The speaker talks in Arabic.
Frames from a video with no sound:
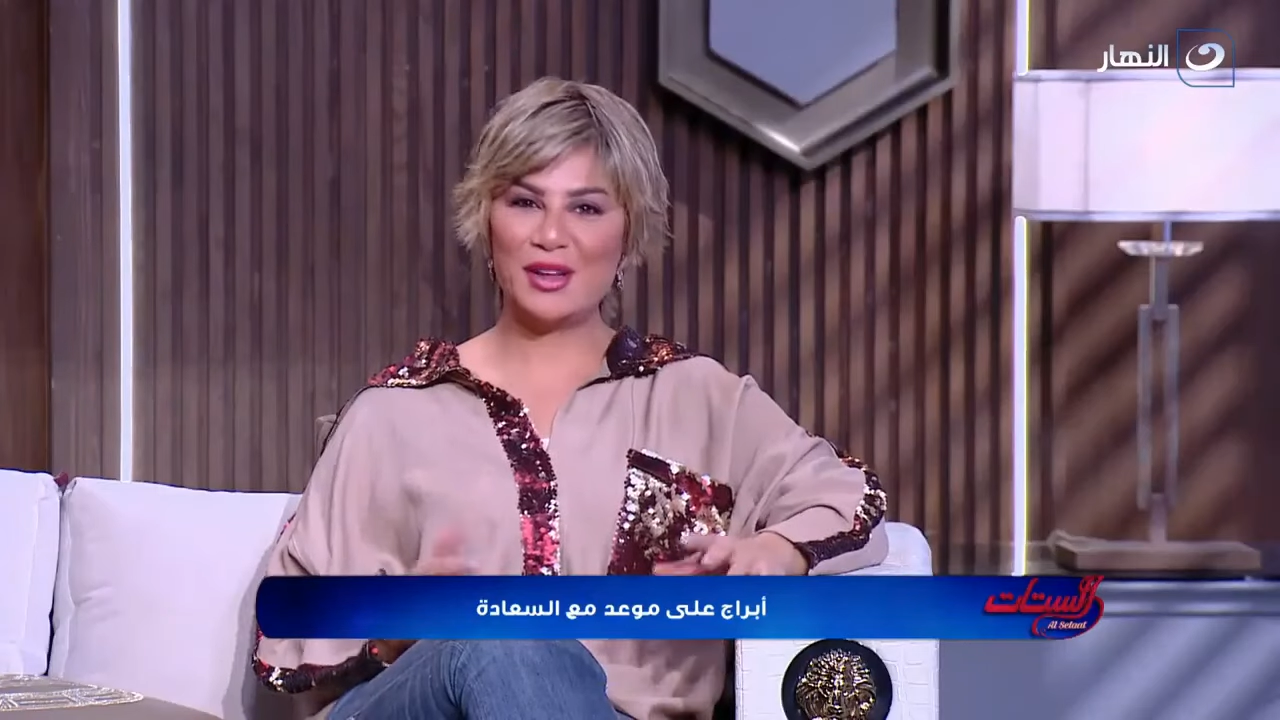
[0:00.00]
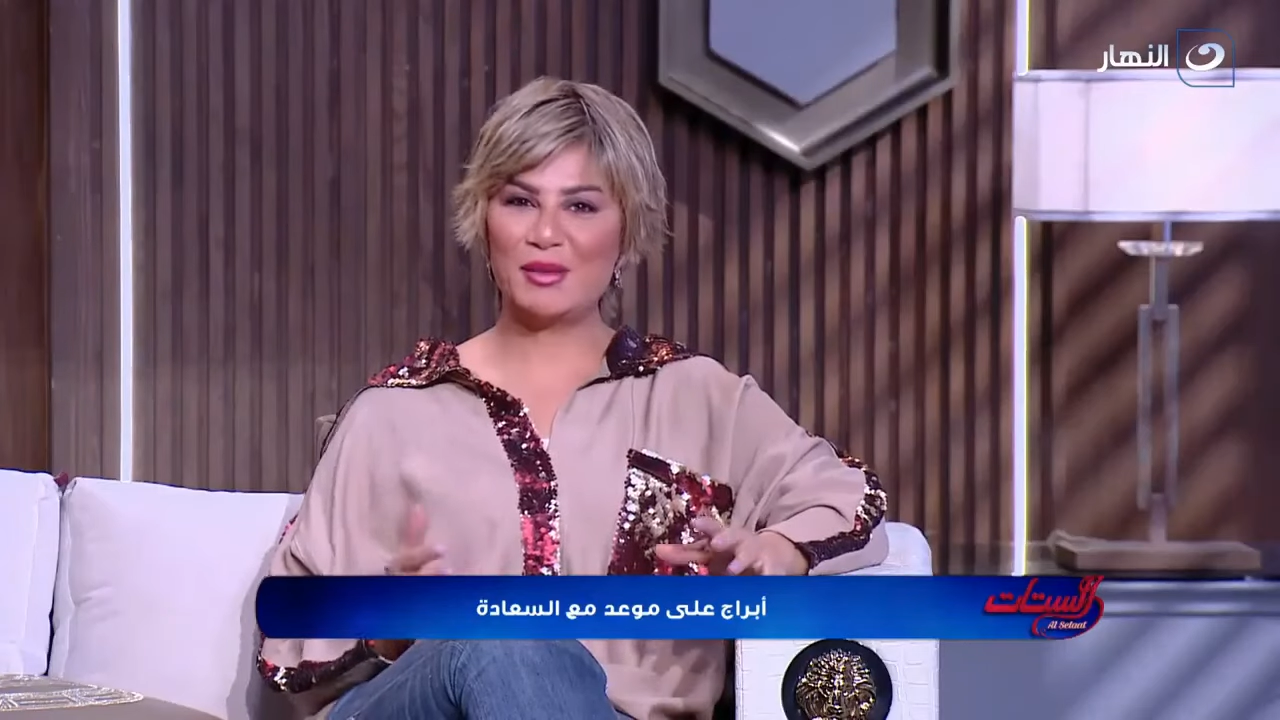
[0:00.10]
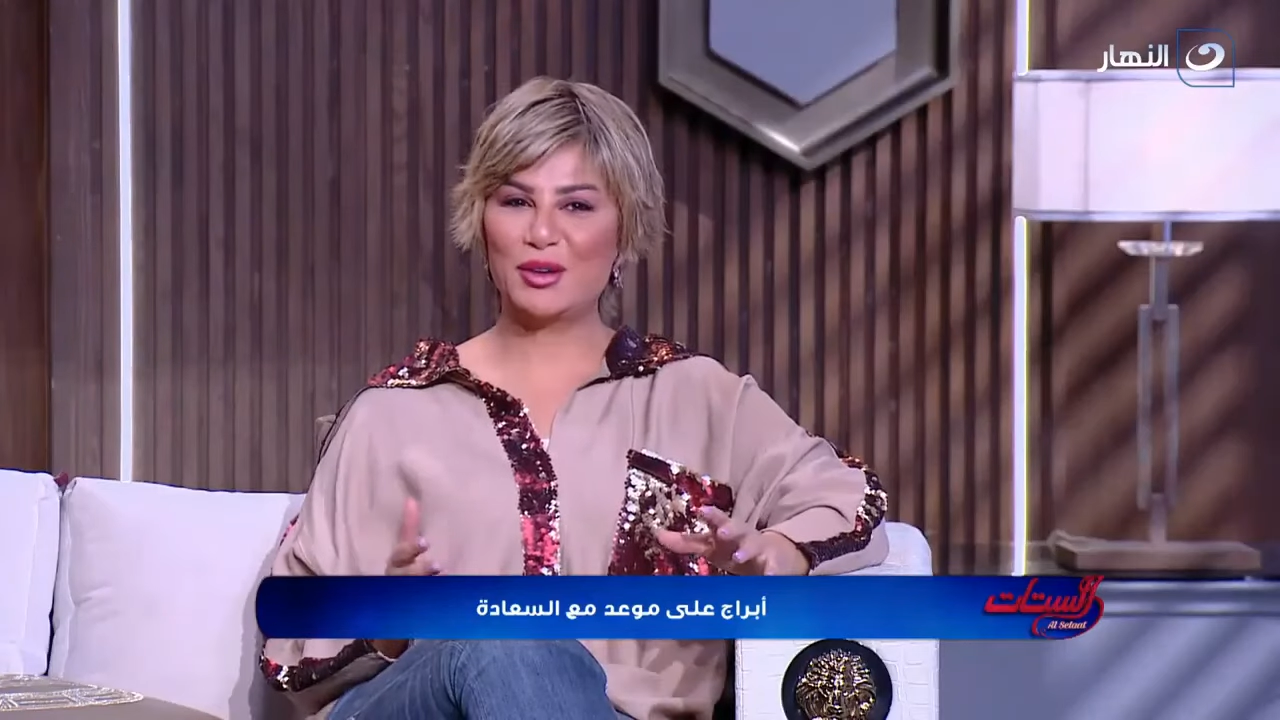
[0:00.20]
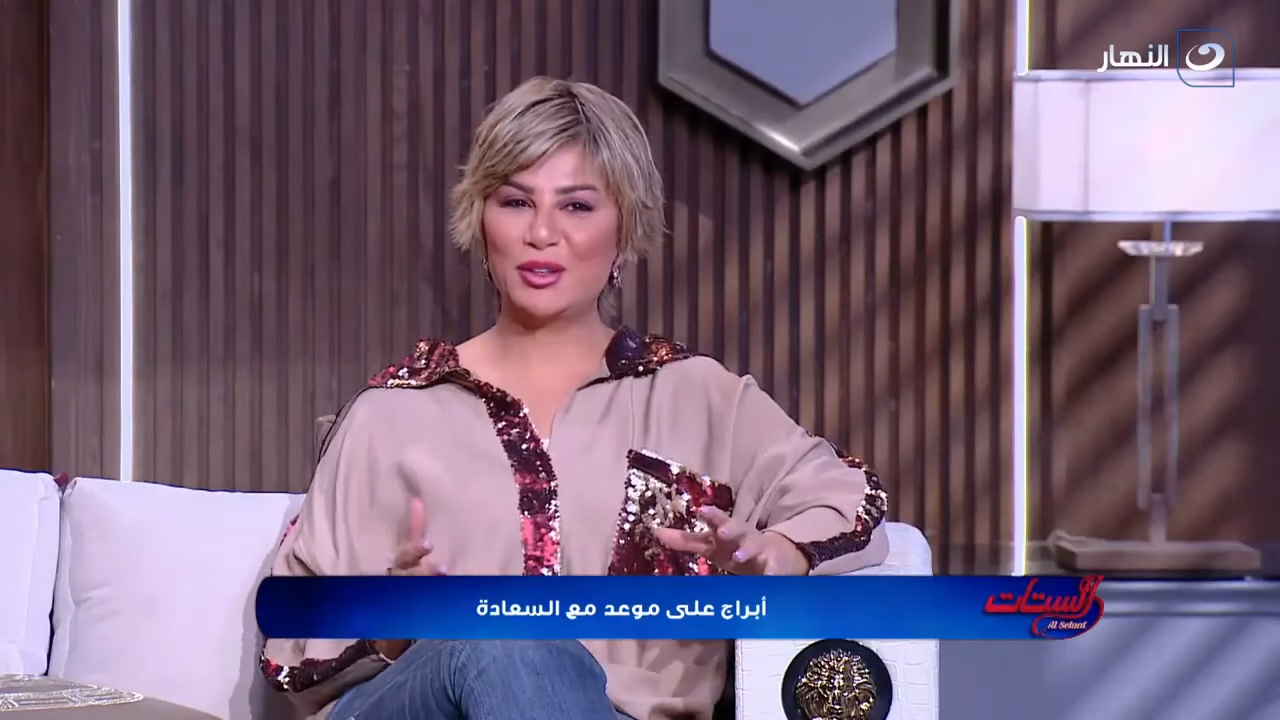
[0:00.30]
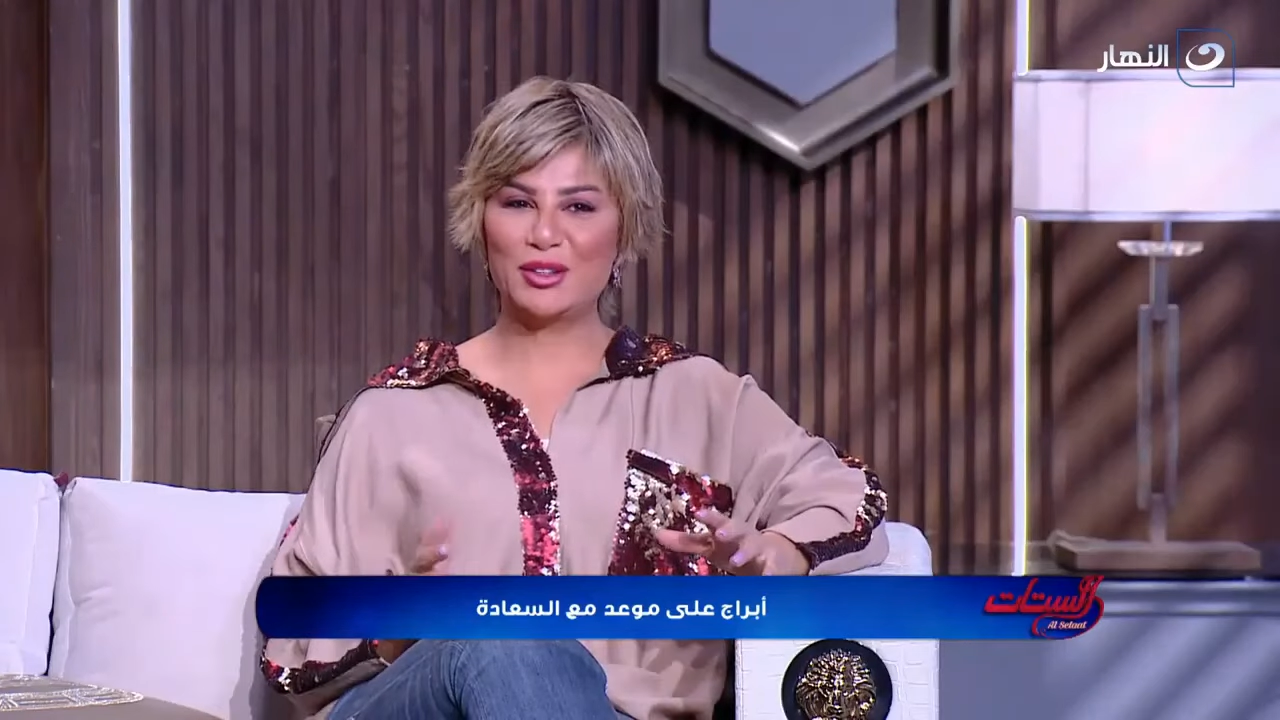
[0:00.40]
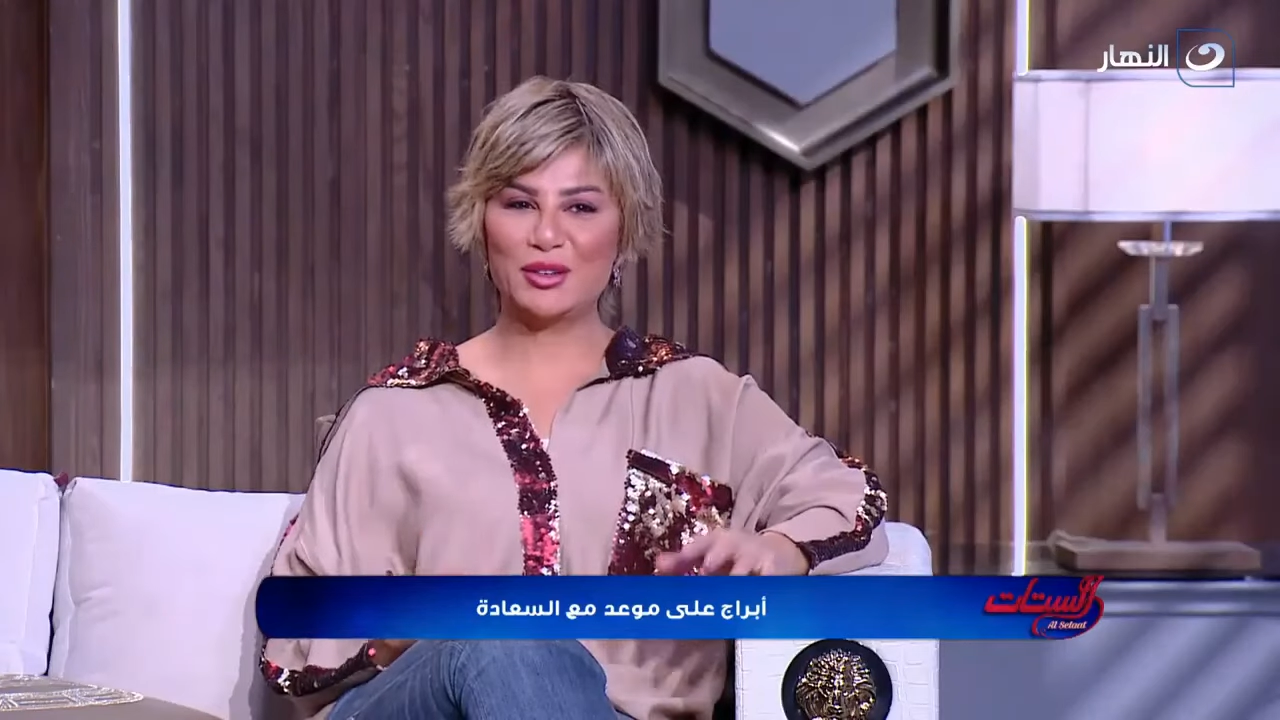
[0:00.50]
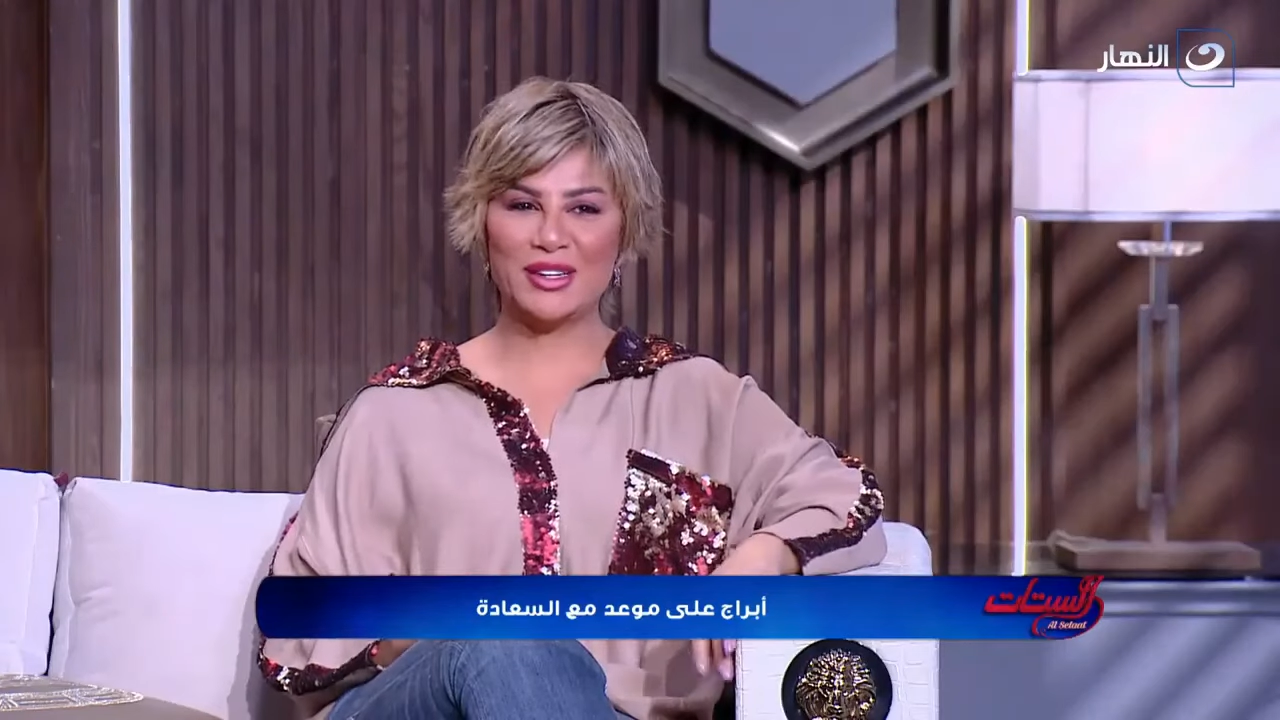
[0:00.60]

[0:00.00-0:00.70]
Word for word: والله ما كنت